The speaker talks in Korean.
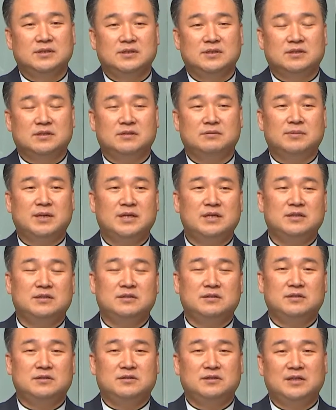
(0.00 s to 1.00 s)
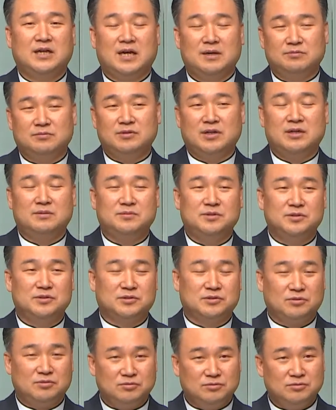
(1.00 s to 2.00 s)
그 말을 들었던 아브라함은
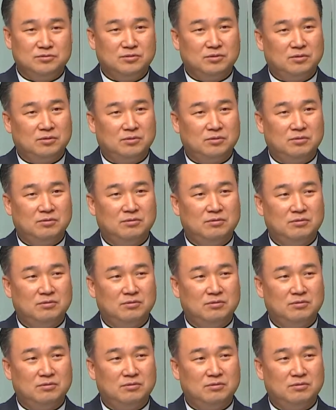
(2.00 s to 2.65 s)
속으로